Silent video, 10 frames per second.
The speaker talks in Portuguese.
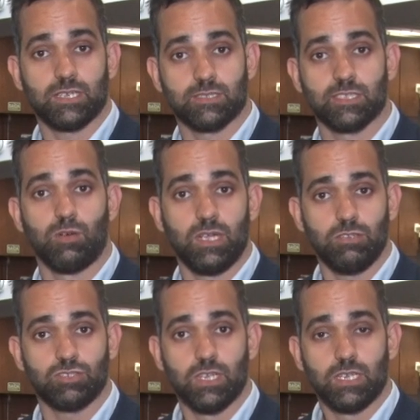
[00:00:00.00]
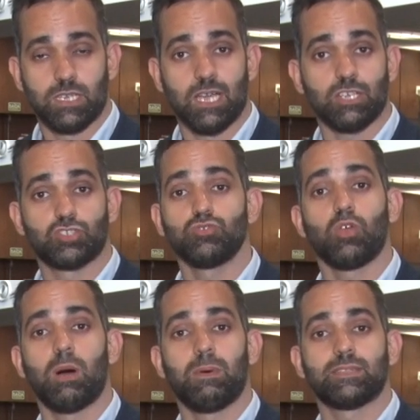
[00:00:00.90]
que são eles que
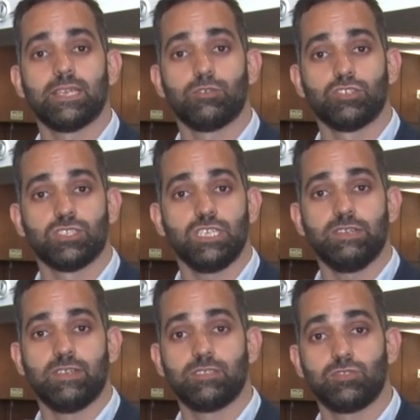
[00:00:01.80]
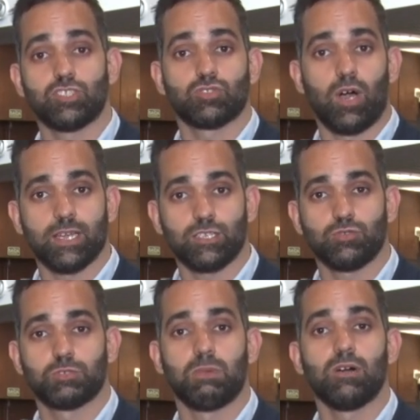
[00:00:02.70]
ajudam a manter os níveis e os estoques
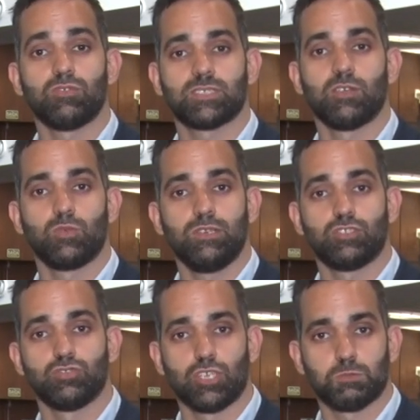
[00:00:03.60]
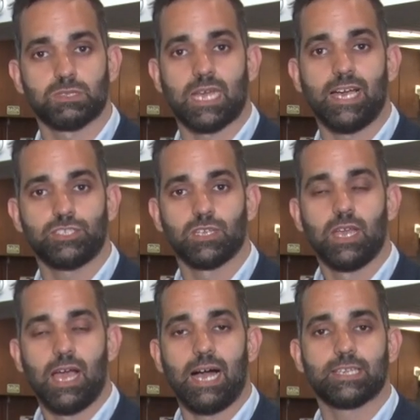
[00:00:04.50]
dos bancos sanguíneos nos hospitais
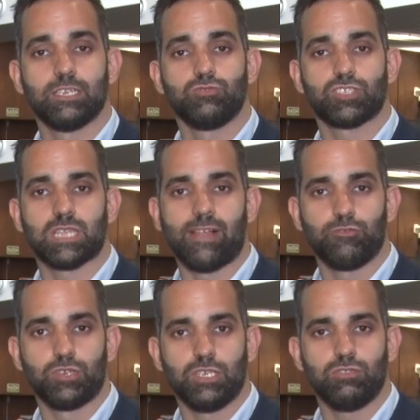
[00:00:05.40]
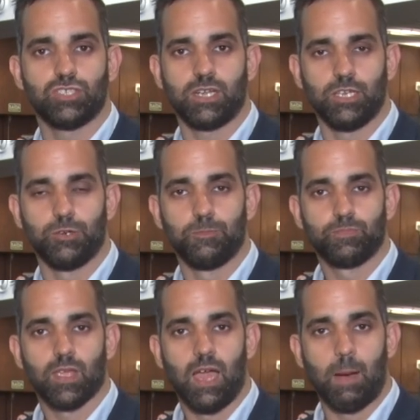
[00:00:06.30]
aqui do estado do Rio de Janeiro.
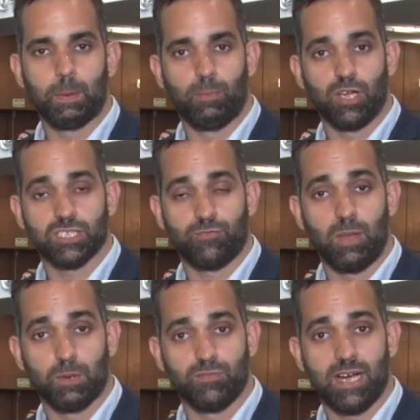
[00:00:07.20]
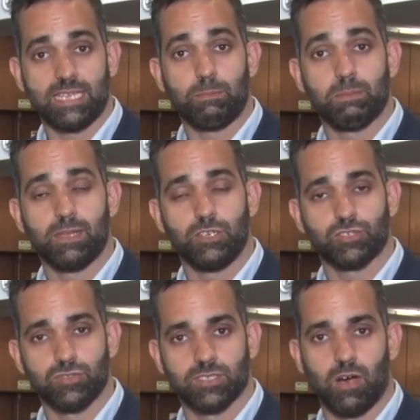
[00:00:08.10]
A proposta foi aprovada em primeira
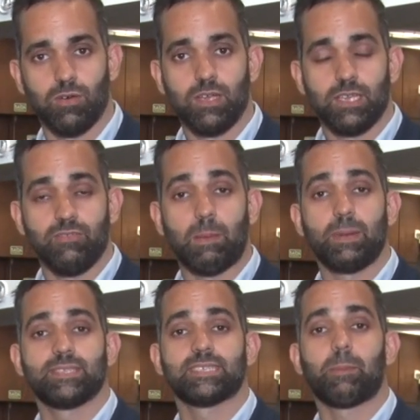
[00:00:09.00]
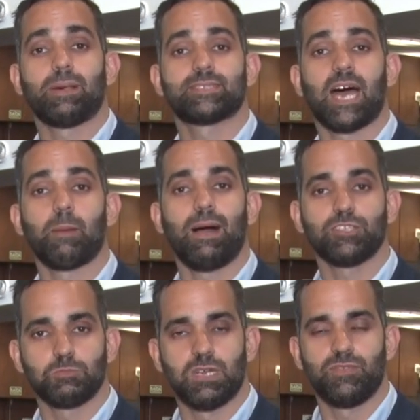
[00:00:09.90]
discussão e vai precisar passar
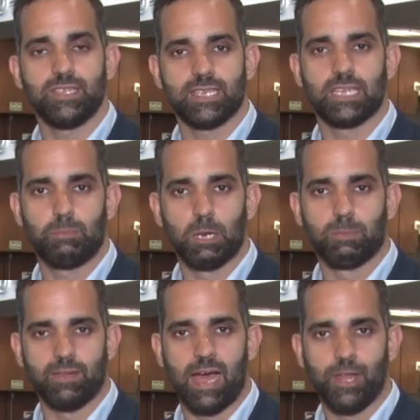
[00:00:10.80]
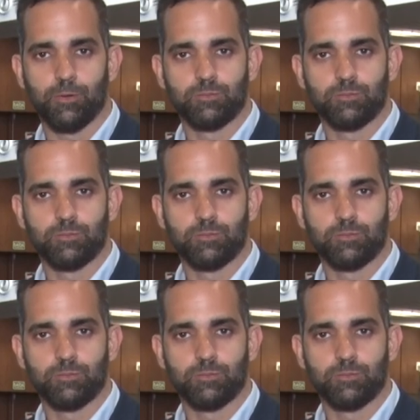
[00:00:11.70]
mais uma vez aqui pelo plenário.